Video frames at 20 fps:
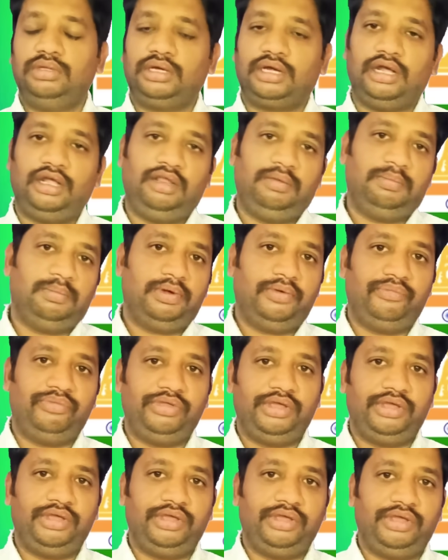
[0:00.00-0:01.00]
வந்து கண்டிப்பாக
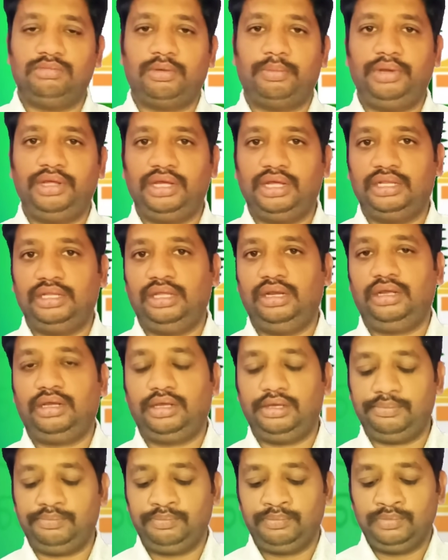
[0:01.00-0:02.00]
வந்து எக்ஸாம் அப்படிங்கிறது
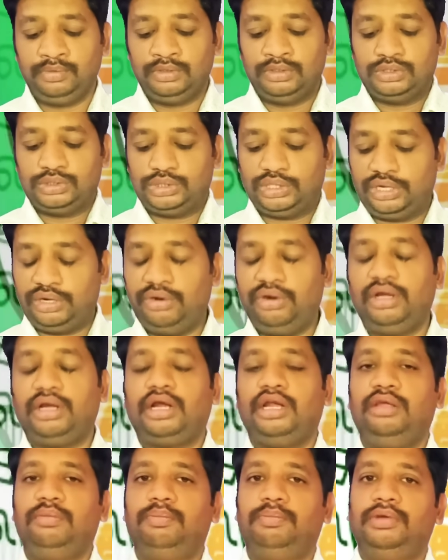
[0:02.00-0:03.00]
இருக்குது ஸோ
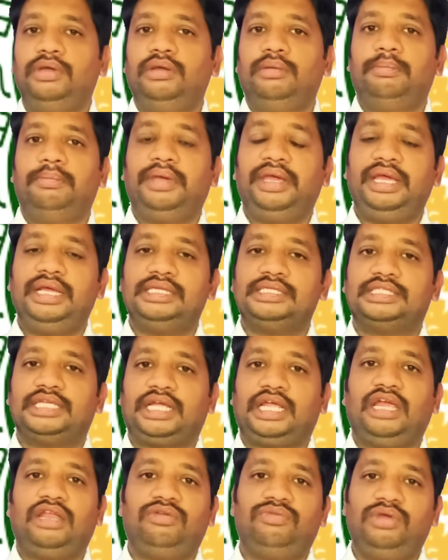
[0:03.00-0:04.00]
என்னோடய கணிப்பு மே
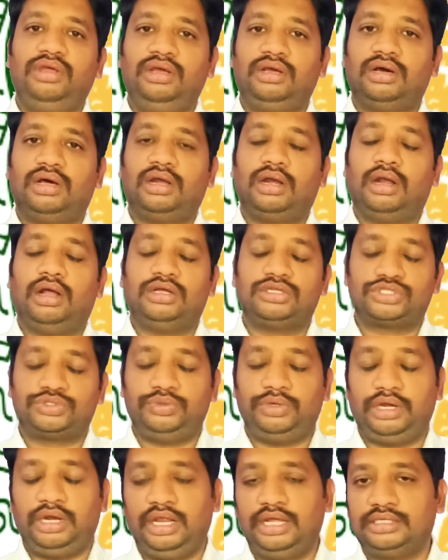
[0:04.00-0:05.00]
செகண்ட் வீக் ஆர்
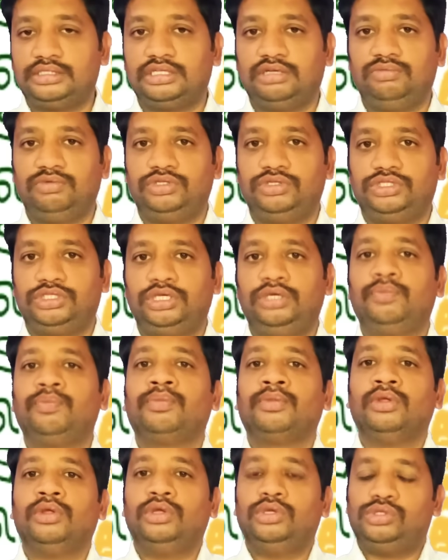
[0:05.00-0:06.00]
லாஸ்ட் வீக்கில் எக்ஸாம் வச்சு
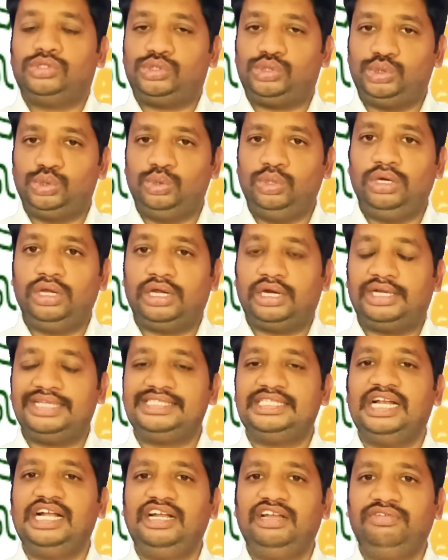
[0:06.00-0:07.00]
ஜூனில்
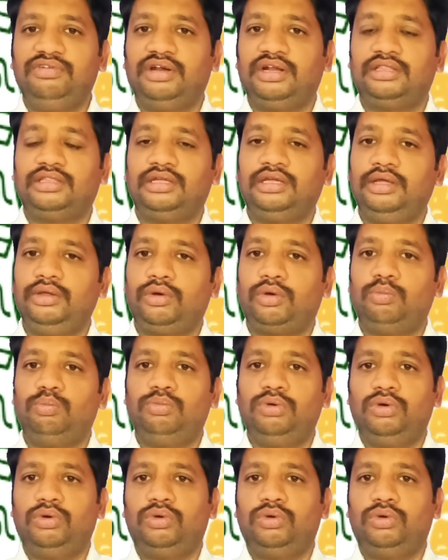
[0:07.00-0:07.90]
ரிசல்ட் விடுறதுக்கு ரொம்ப